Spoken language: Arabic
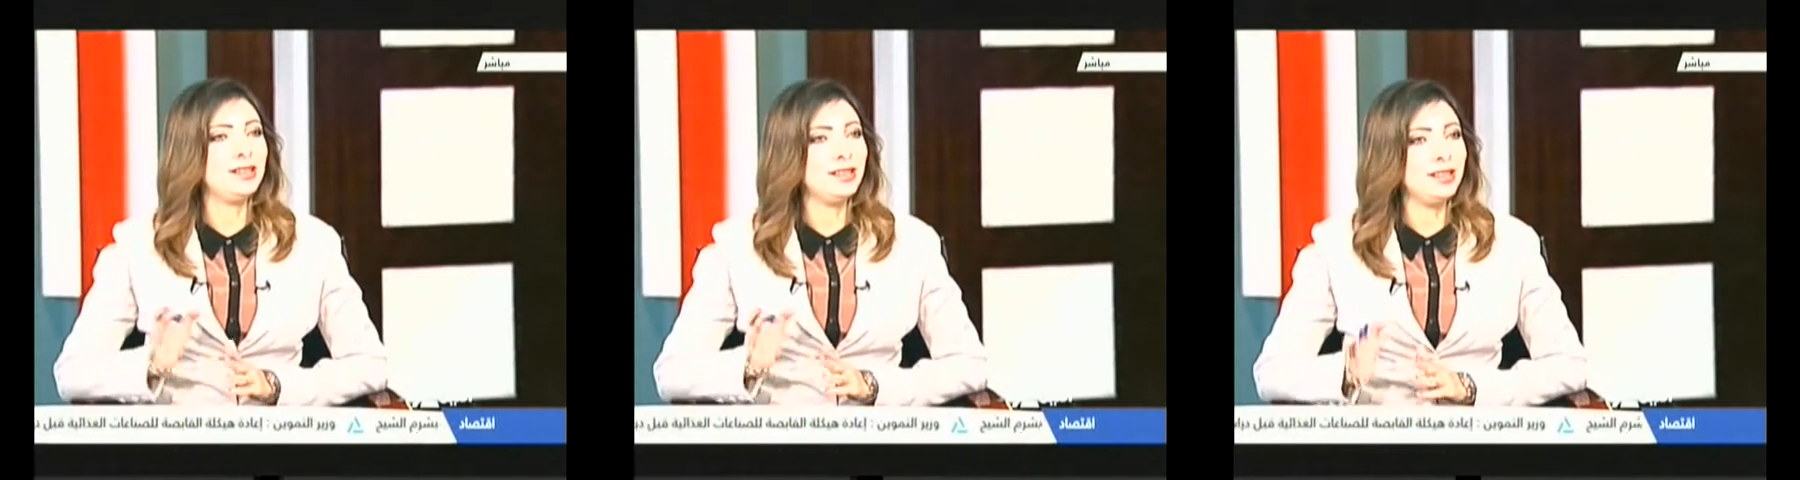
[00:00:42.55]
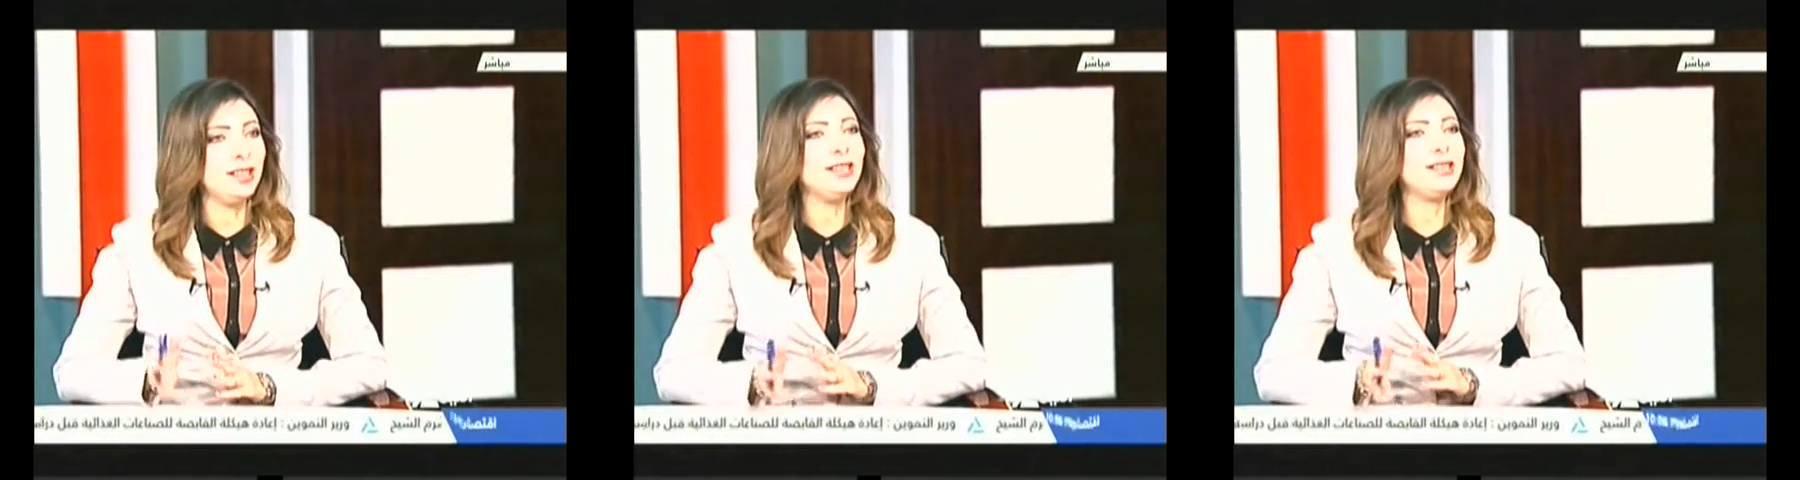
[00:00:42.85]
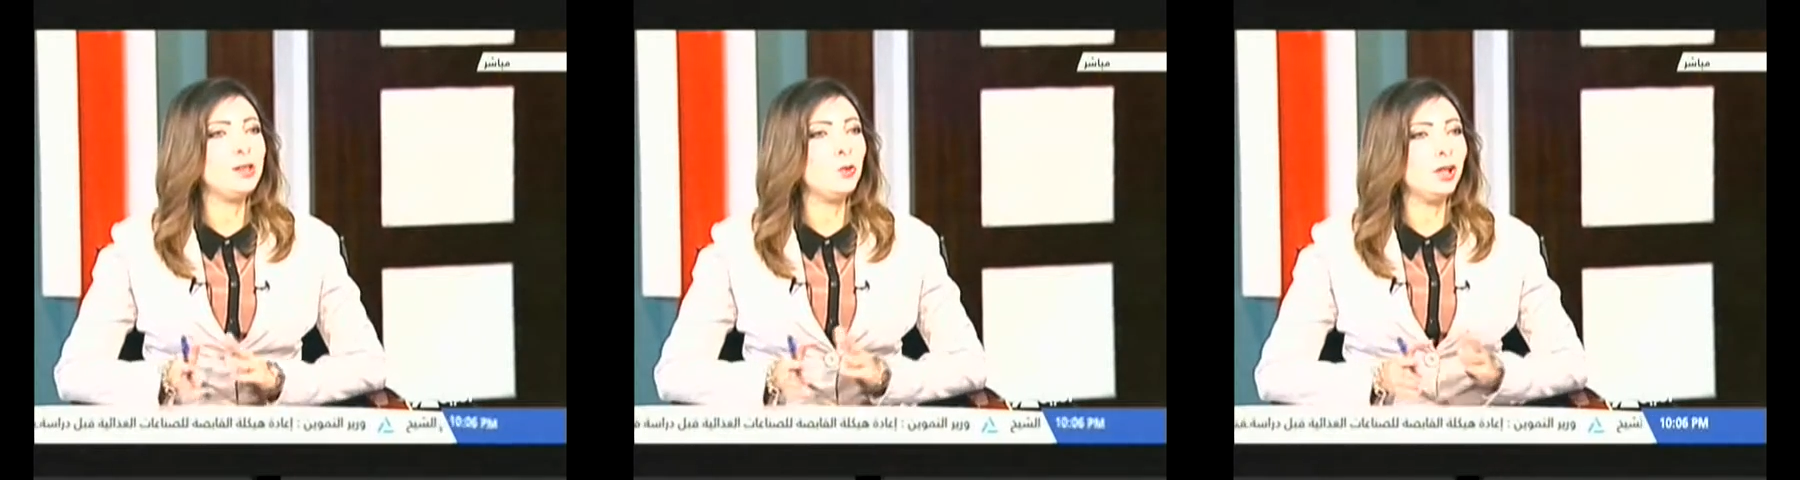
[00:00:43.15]

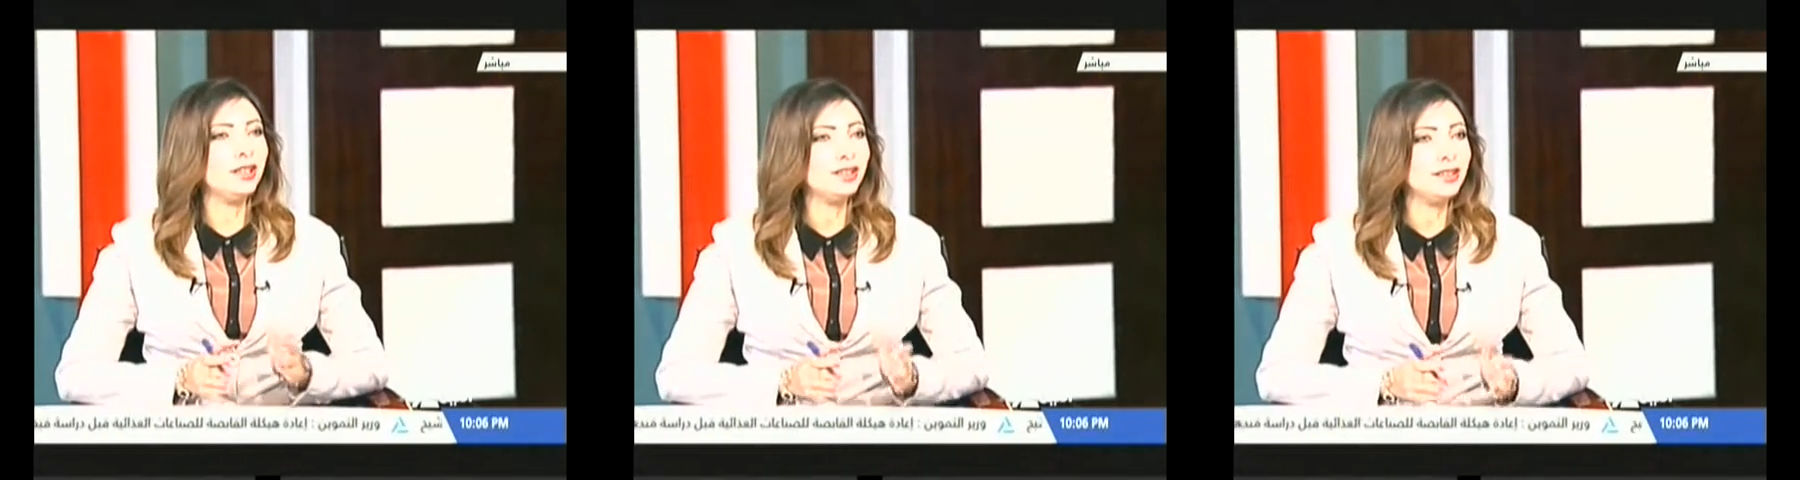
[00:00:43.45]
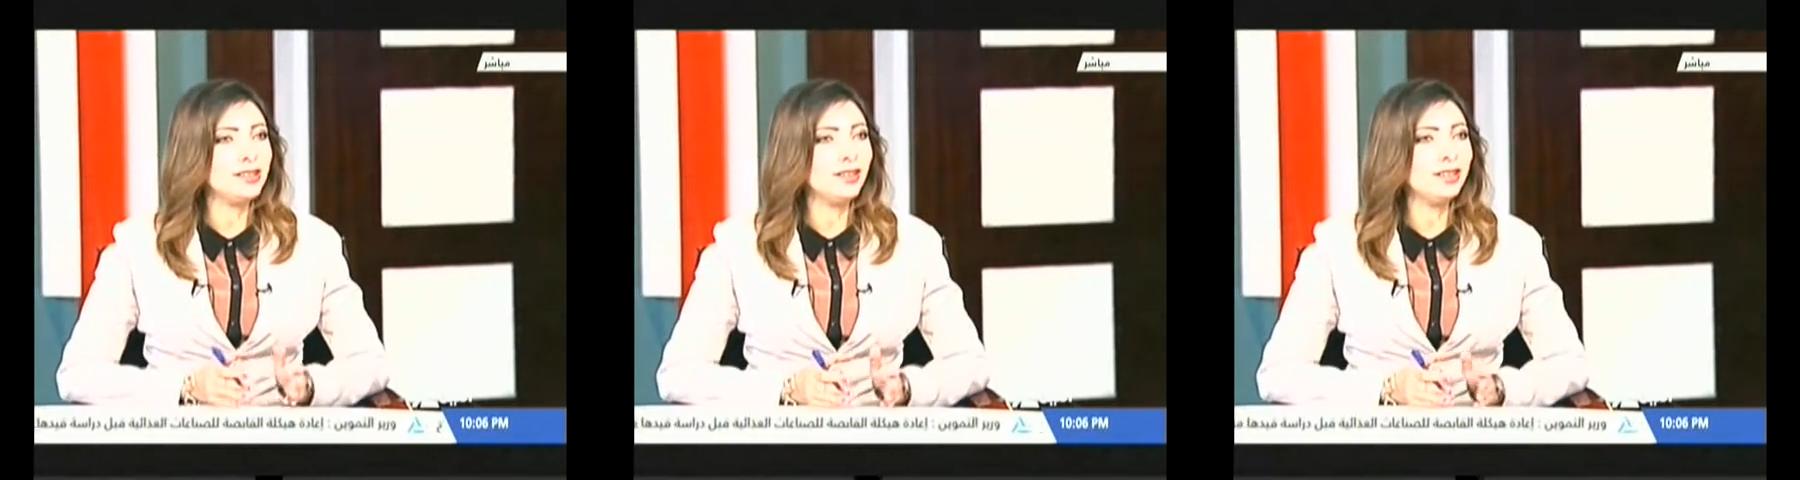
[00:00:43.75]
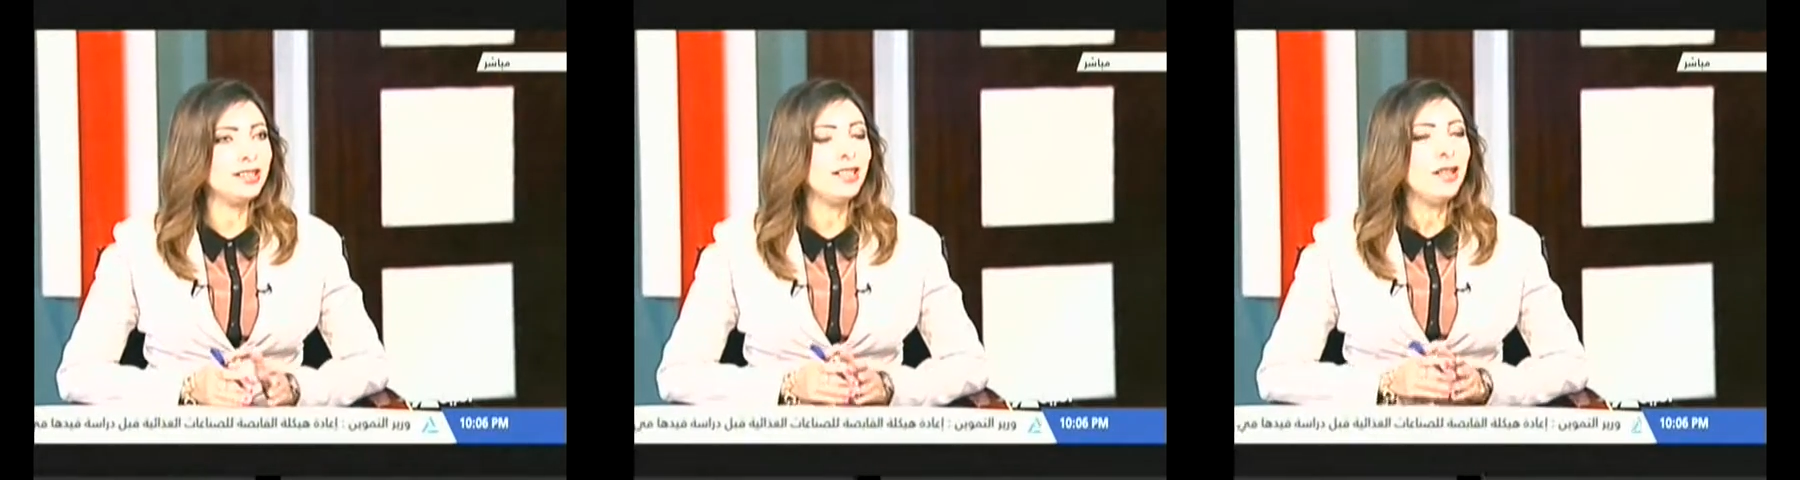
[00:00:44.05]
السياسي
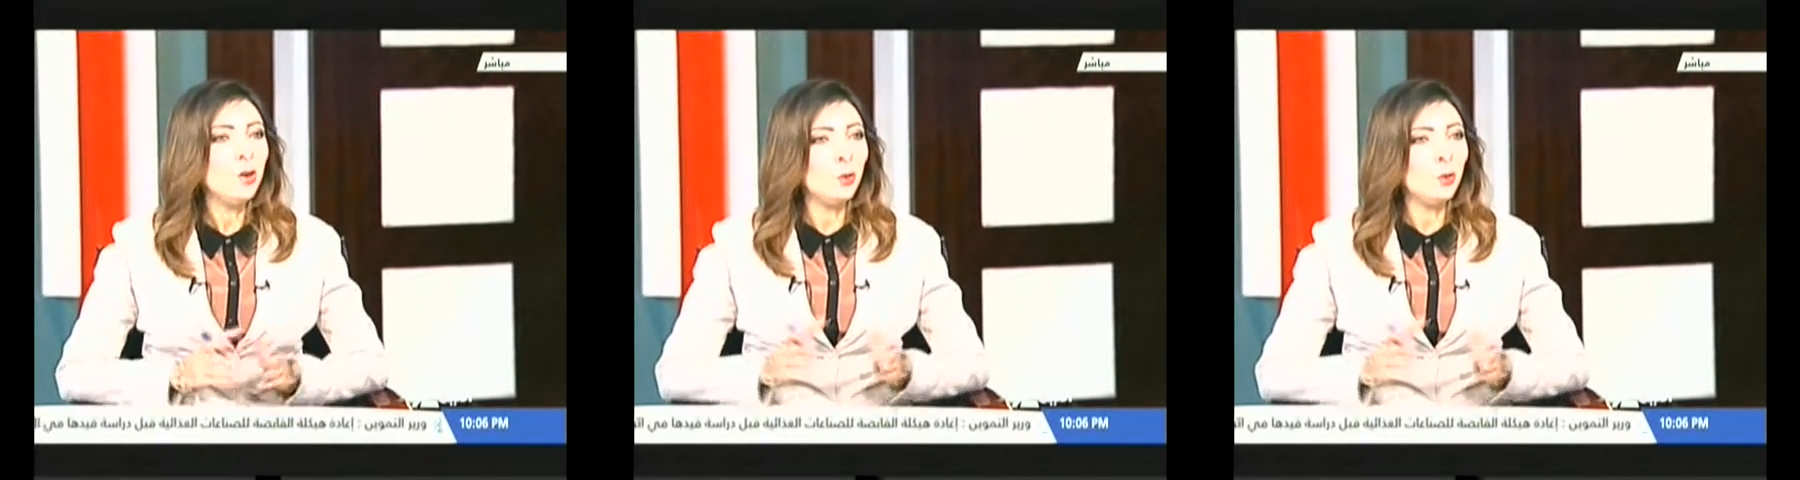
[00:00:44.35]
والاقتصادي